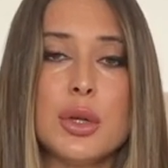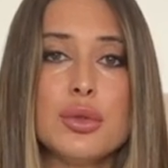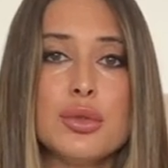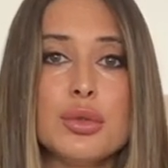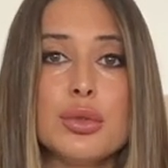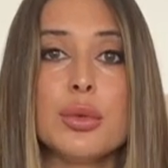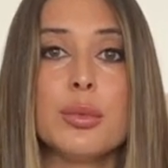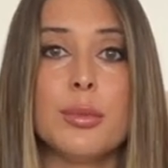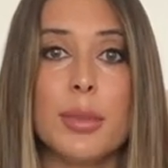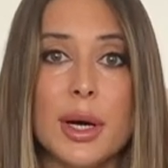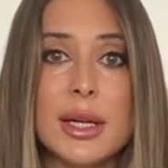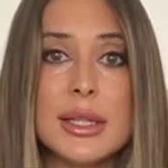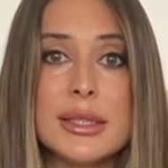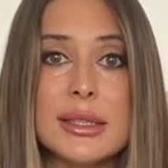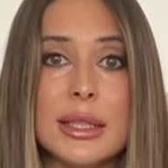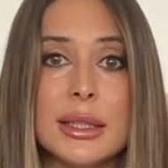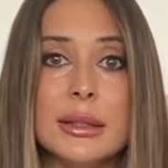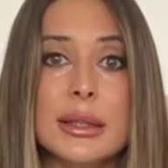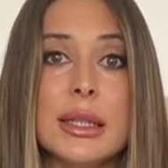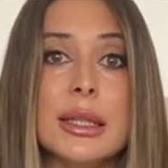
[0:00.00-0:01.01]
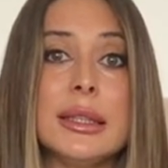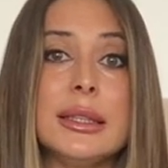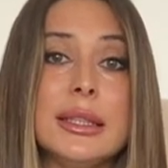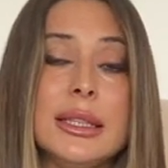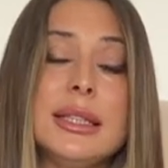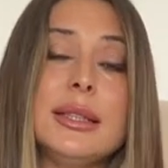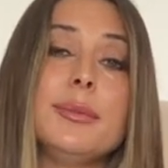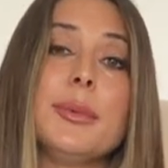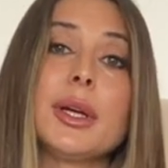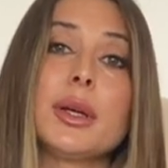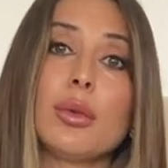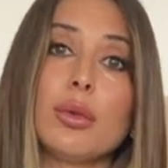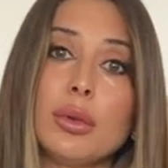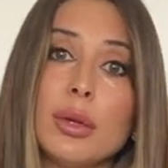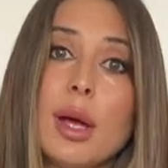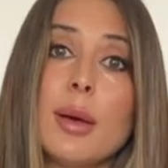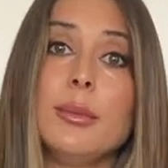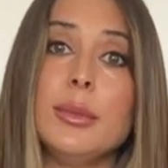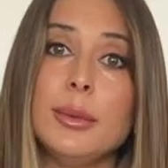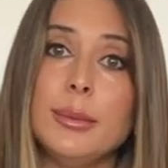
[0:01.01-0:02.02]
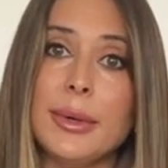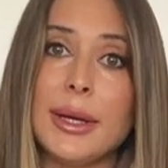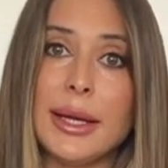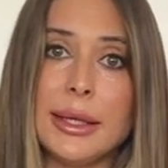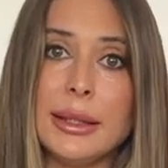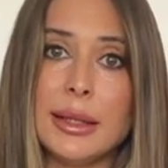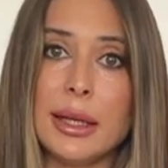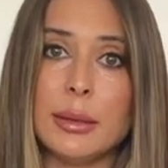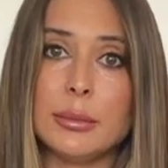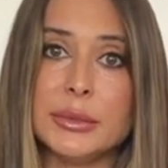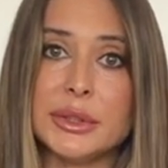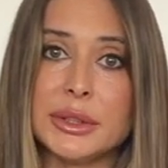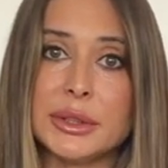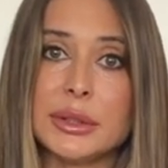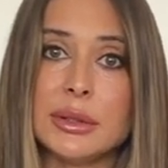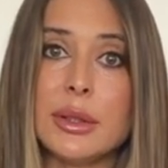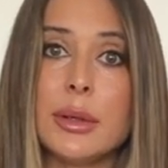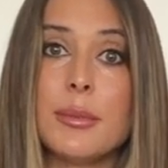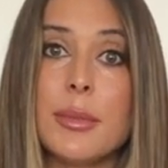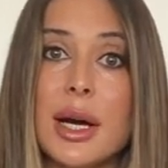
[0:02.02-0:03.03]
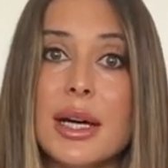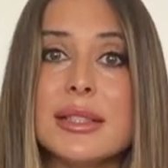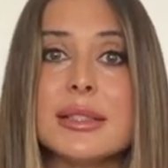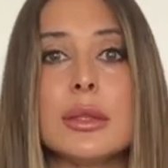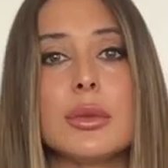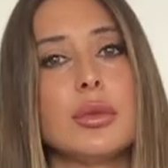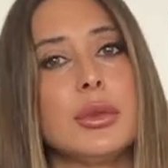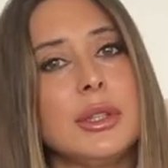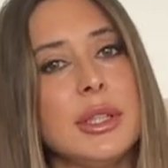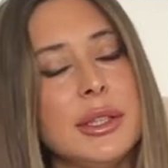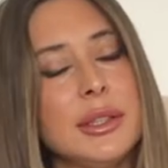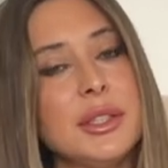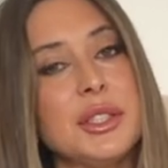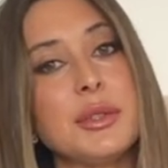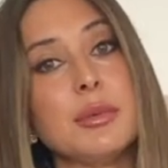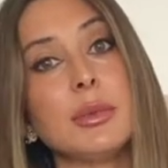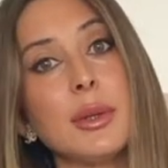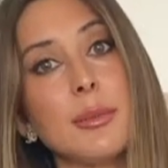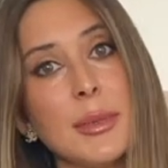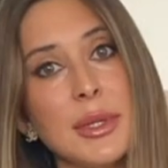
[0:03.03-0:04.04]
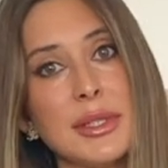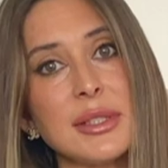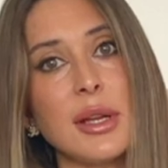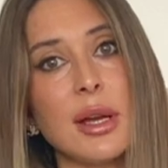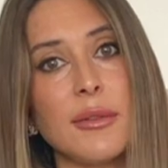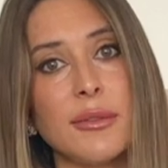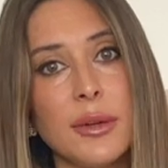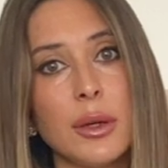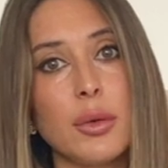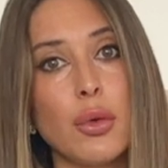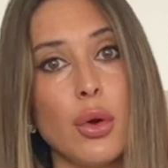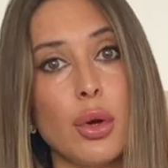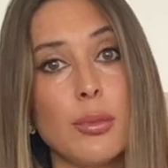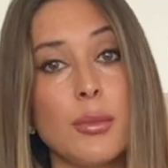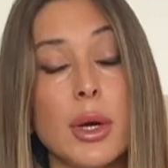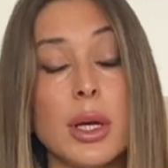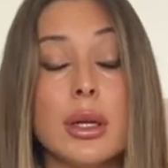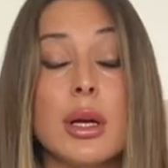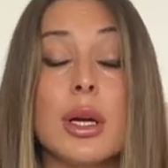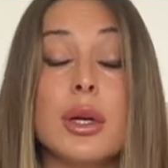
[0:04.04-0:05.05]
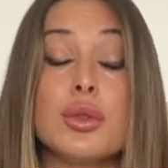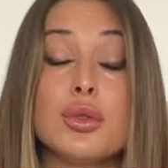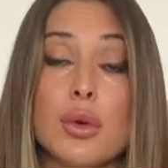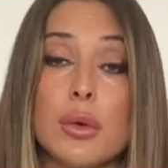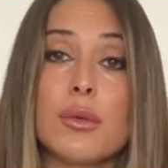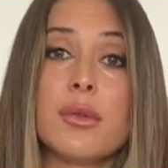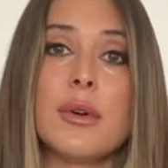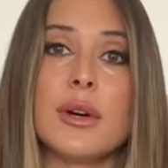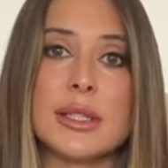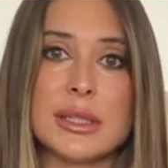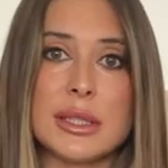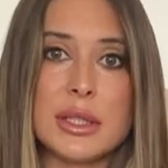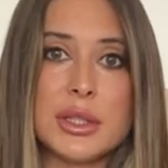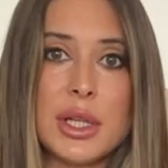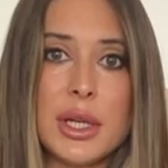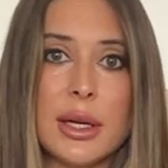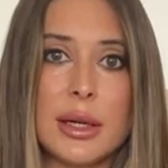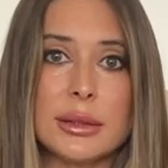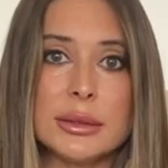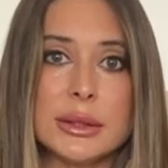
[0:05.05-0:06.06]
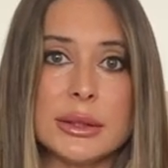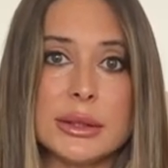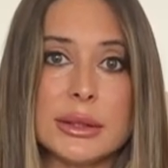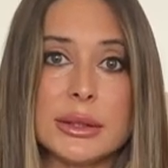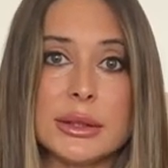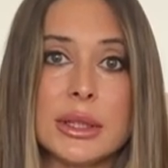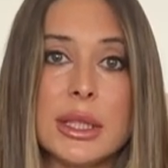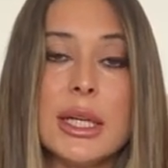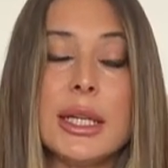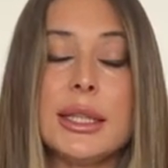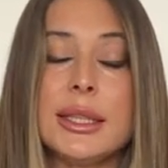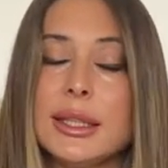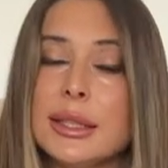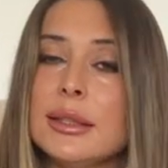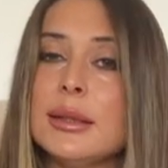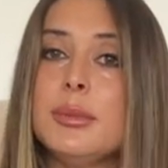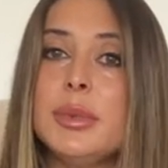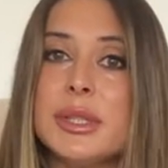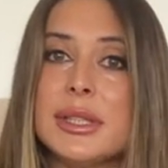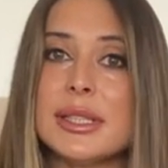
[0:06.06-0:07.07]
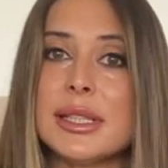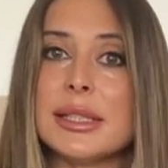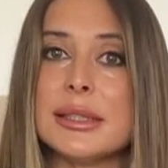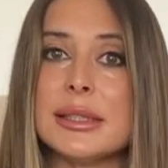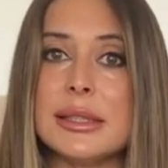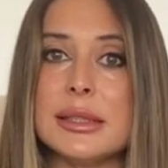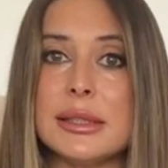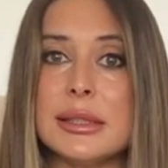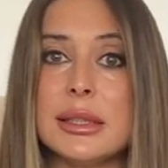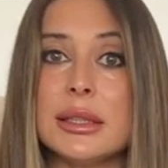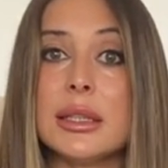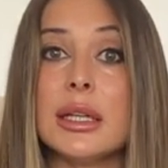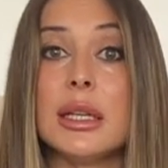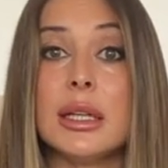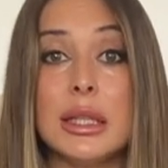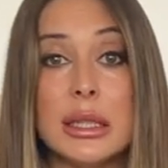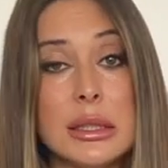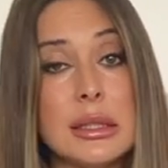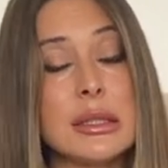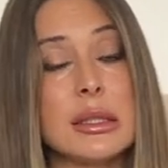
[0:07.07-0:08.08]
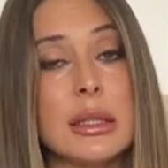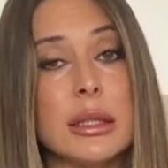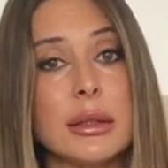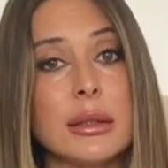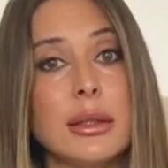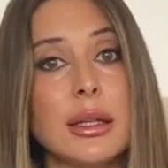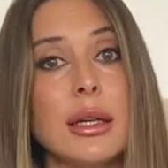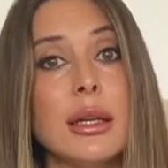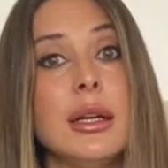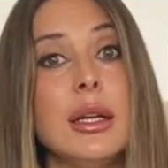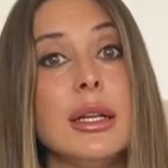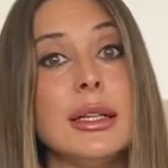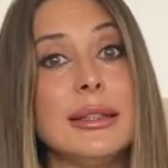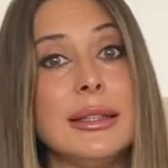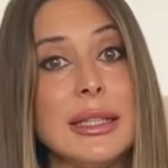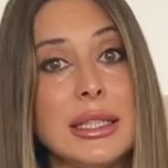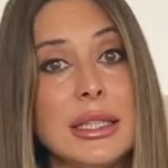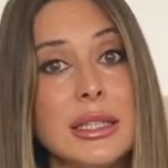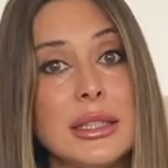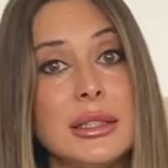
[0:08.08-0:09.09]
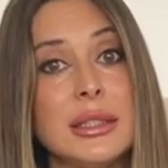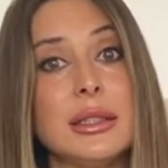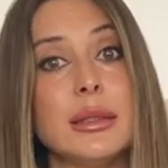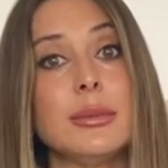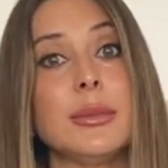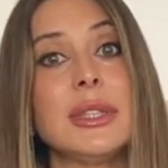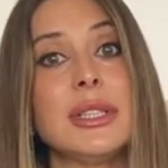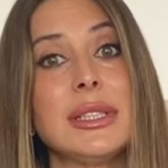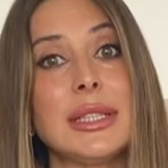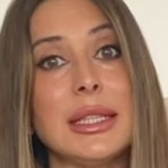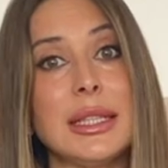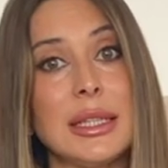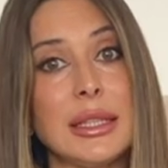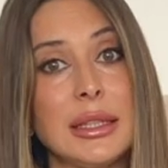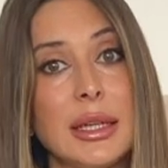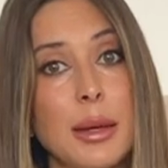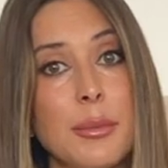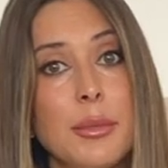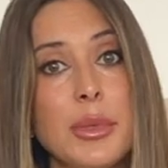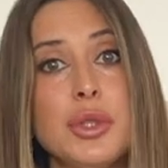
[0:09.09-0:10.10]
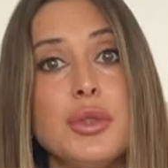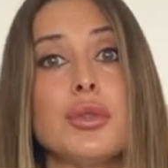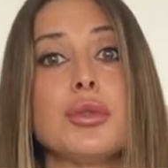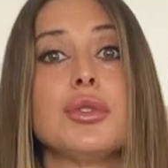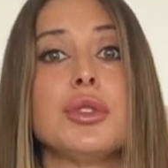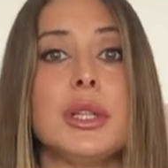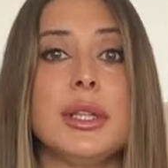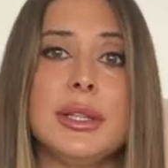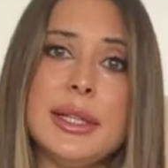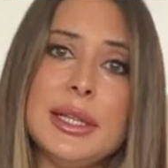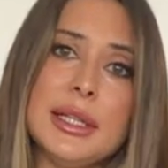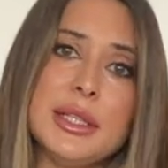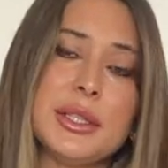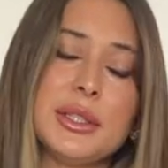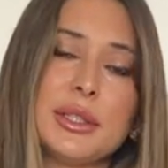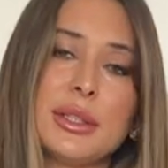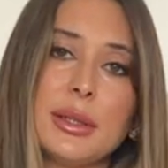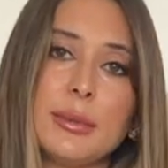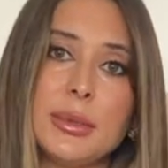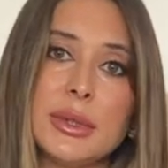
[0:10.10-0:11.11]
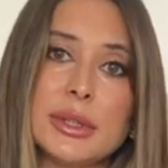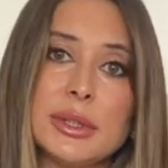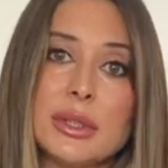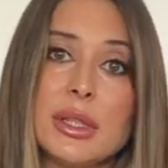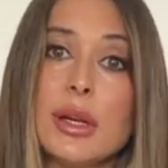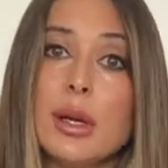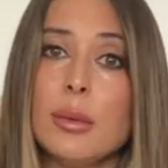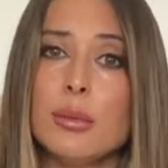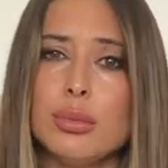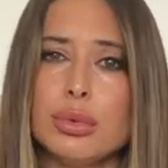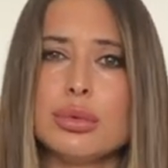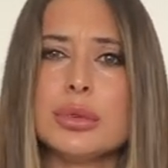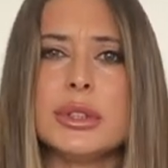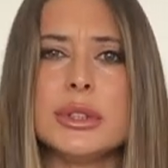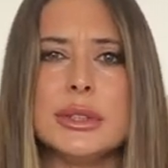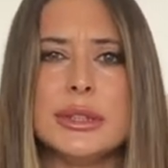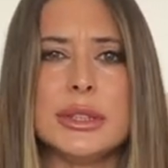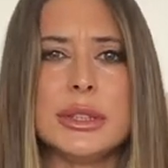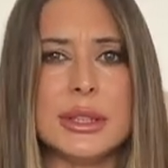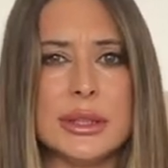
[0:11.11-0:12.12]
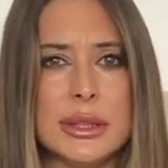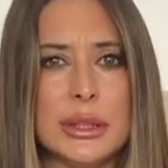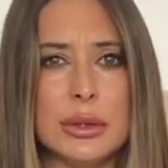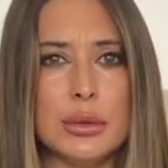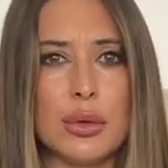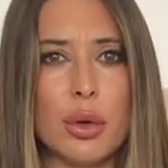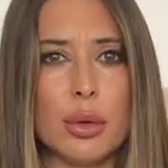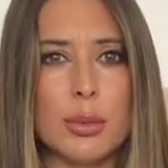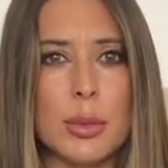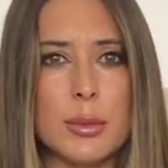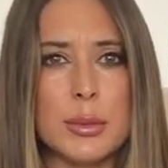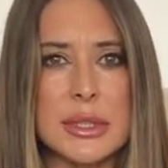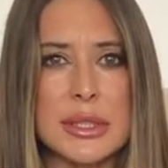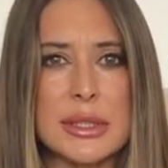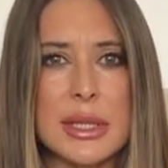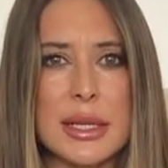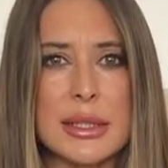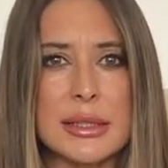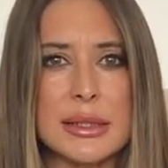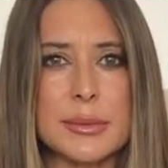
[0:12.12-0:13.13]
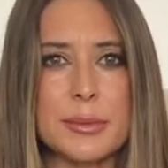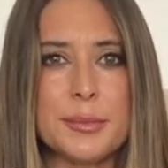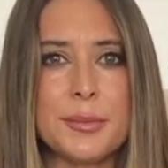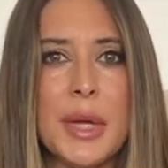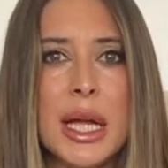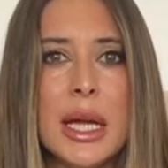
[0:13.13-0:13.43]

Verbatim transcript: Çünkü bazen gitmek önemli bir eylemdir. Bazen o iletişimde mesafe koymak çok fazla şey anlatır. Ya da bir sessizlik insanda değiştirilmesi gereken birçok şeyi değiştirebilir. Bunlara dikkat ediyor olmamız lazım.